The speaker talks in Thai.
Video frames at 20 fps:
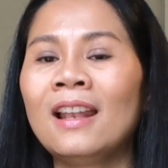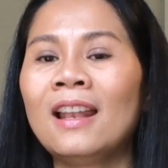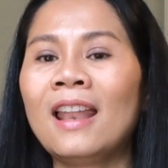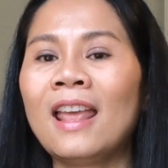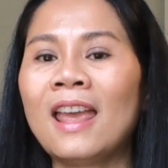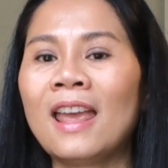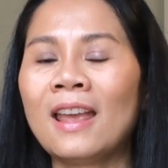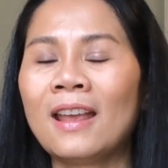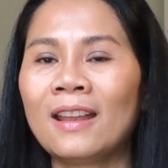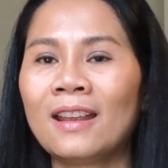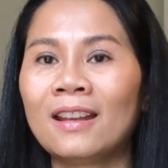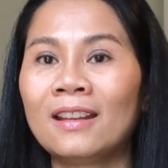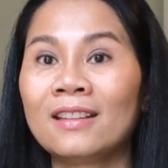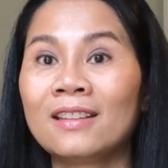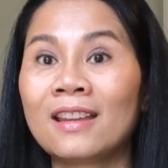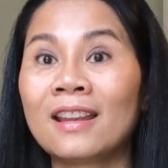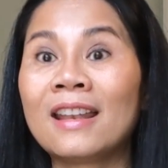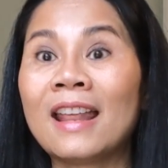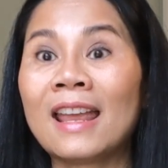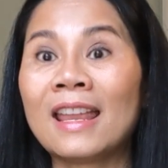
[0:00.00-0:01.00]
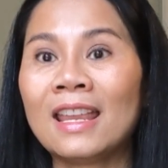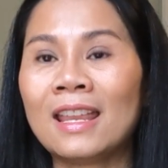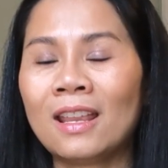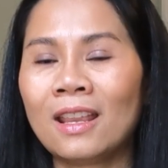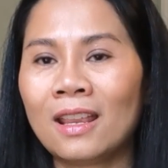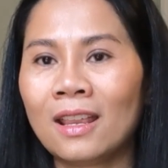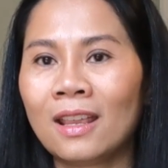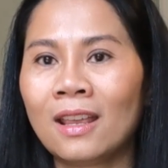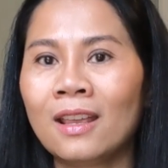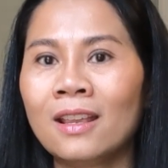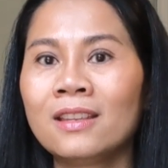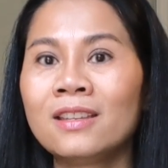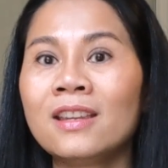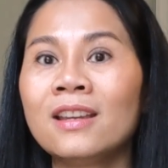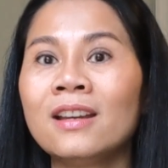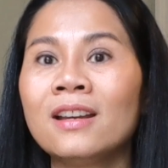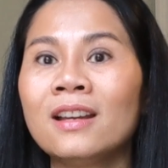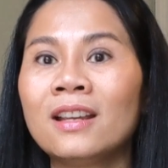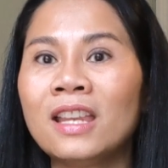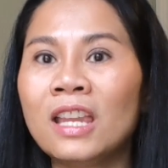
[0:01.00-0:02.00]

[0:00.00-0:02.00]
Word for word: และจะได้เจอ